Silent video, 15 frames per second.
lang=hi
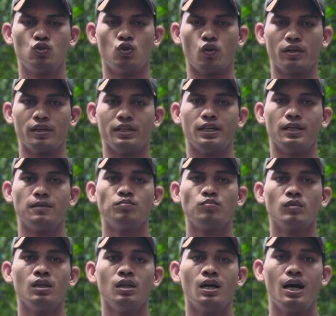छोड़नी है
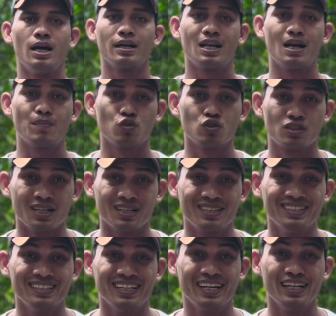अगर आपको
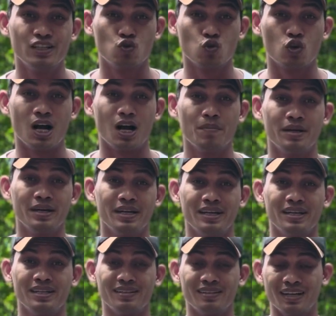सर्दी है जुकाम है
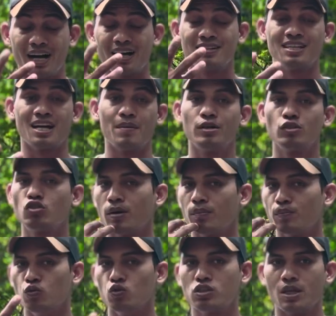नाक जाम है तो आप
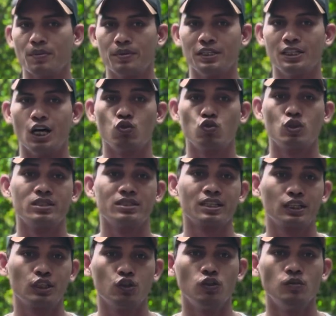मुंह से ब्रीद आउट कर
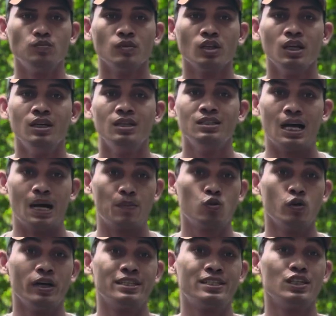सकते हो या
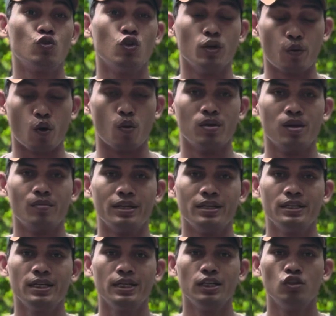आपको ऐसे कोई प्रॉब्लम
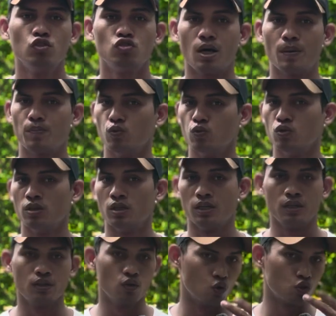नहीं है तो
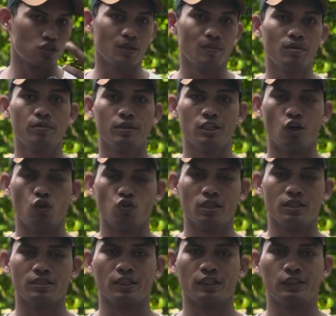आप नोज से भी ब्रीद आउट
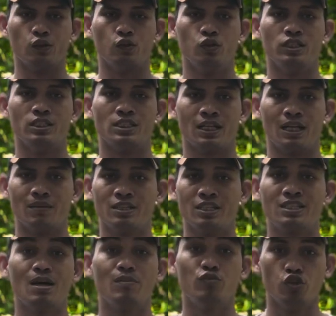कर सकते हो इस तरह
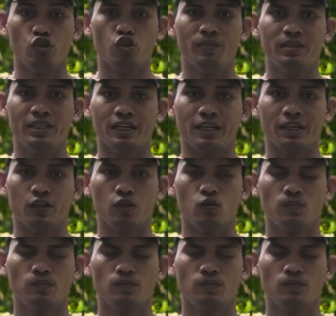जैसे आप वीडियो में देख रहे हो